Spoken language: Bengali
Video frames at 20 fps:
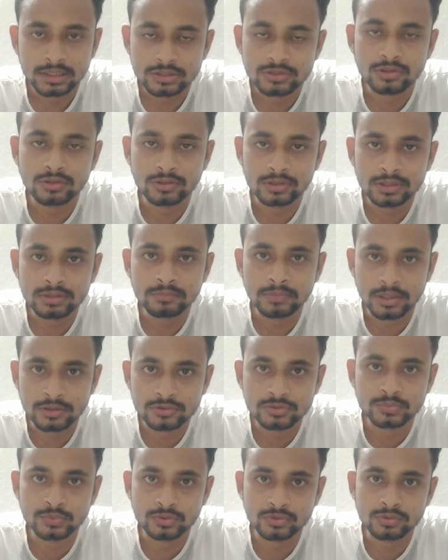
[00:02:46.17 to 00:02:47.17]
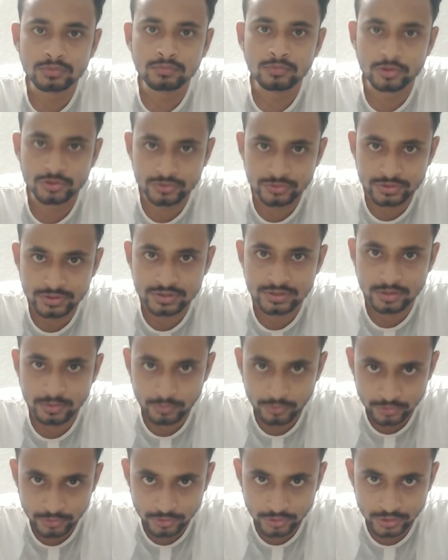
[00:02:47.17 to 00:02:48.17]
এই শহরে মানুষ প্রথম বসতি
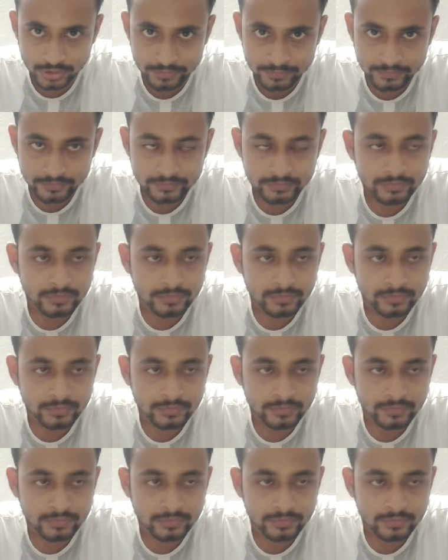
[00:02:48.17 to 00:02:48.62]
স্থাপন করে